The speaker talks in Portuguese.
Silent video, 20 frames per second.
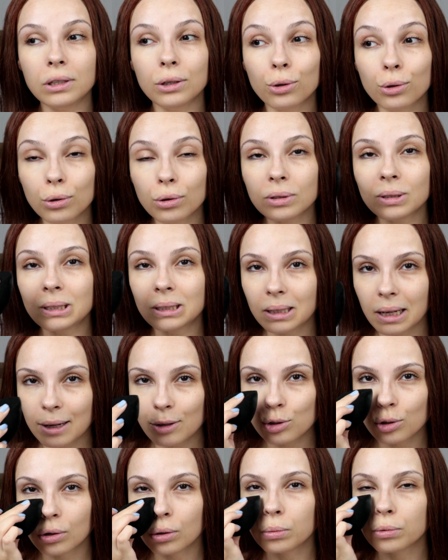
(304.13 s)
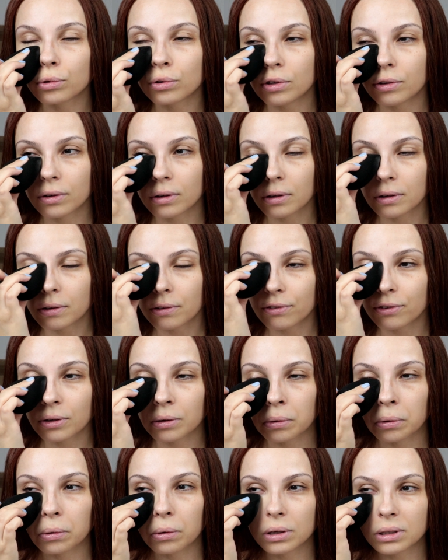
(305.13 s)
e eu gostei de como que
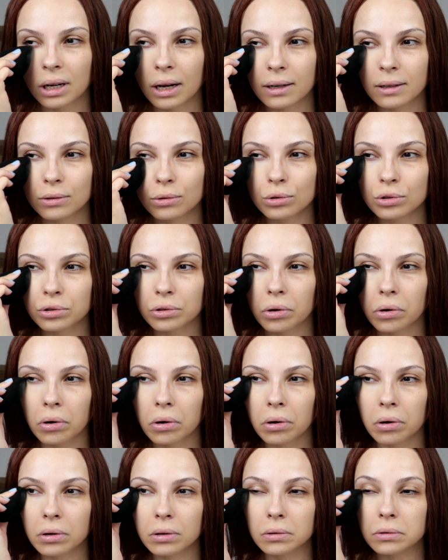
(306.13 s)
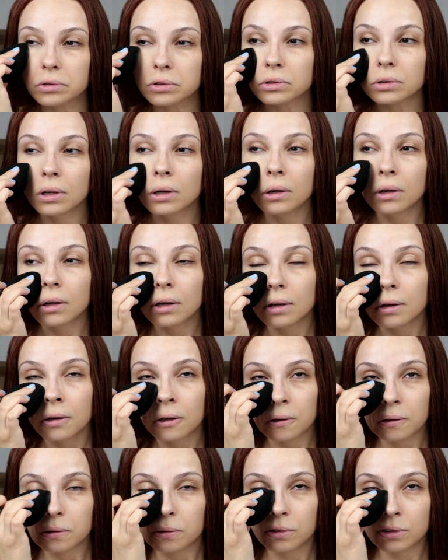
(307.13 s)
ficou na área dos olhos,
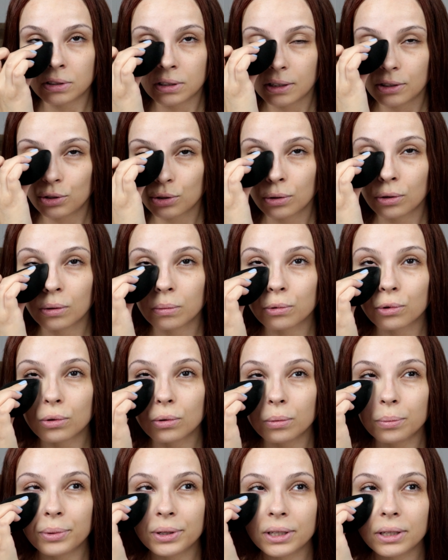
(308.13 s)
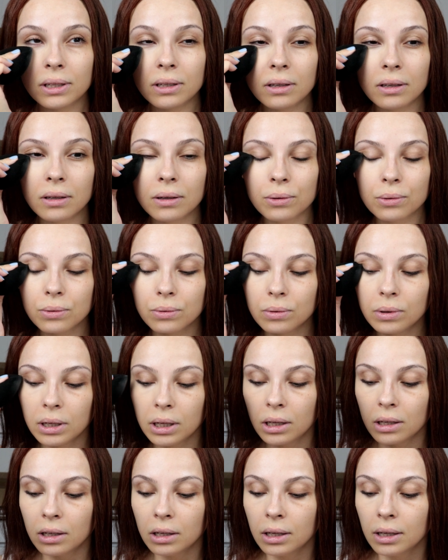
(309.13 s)
gostei de como cobriu.
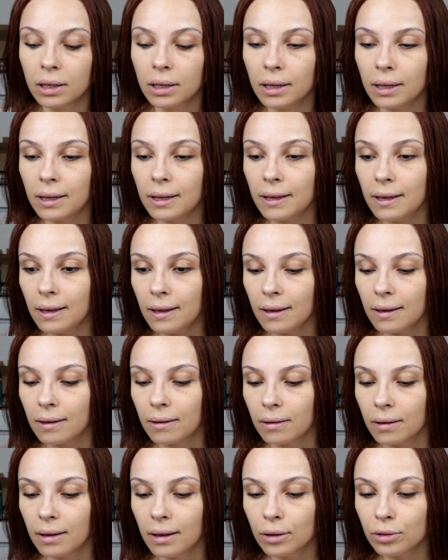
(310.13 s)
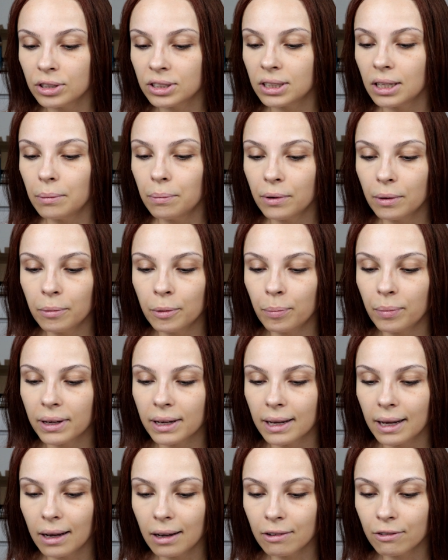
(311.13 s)
E eu sempre me
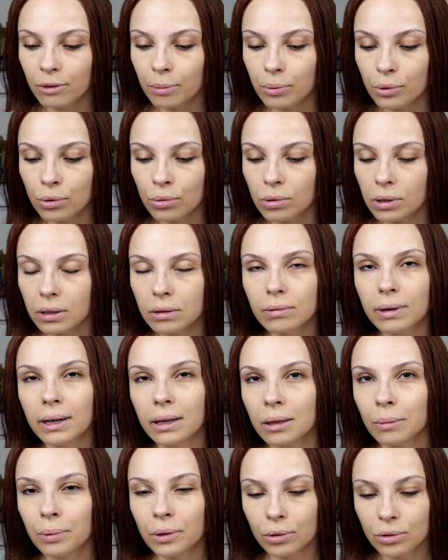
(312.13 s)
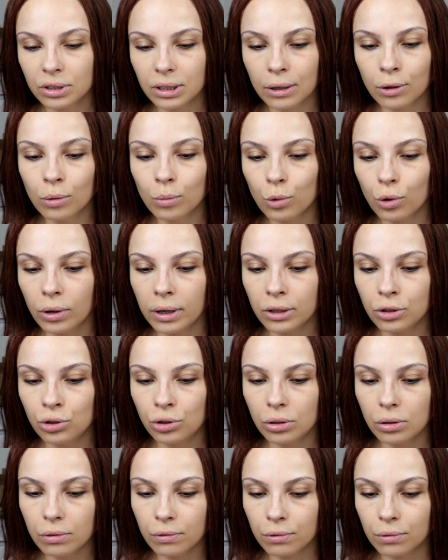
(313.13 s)
pegava procurando ela para usar como
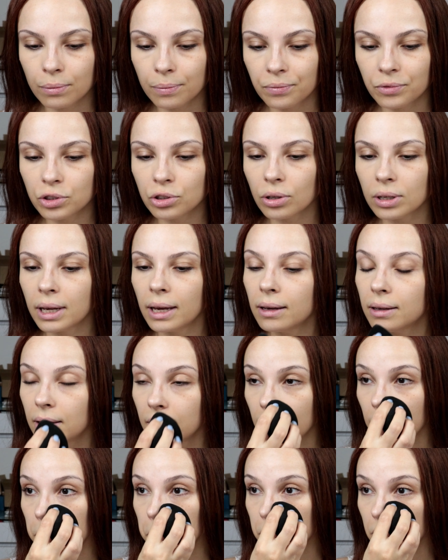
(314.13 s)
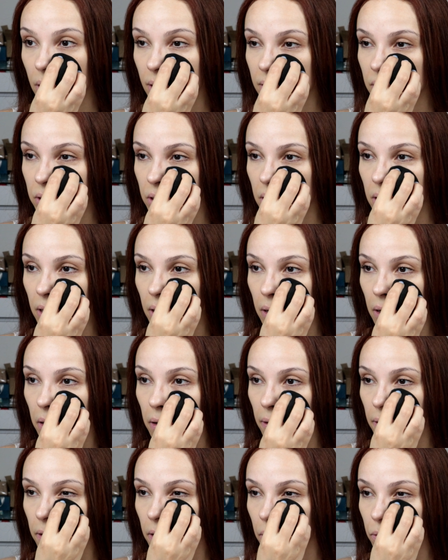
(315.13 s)
corretivo. Só que aí o que, que acontecia?
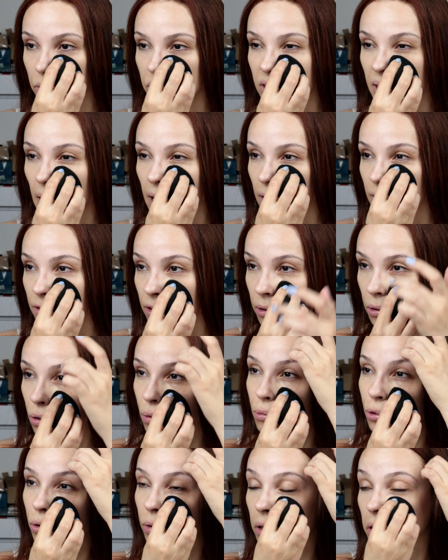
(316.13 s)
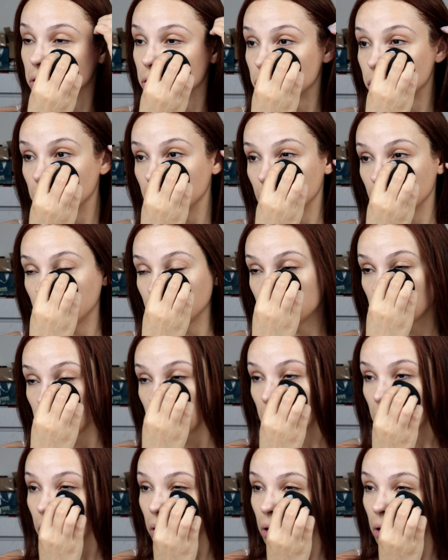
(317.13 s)
Eu usava como corretivo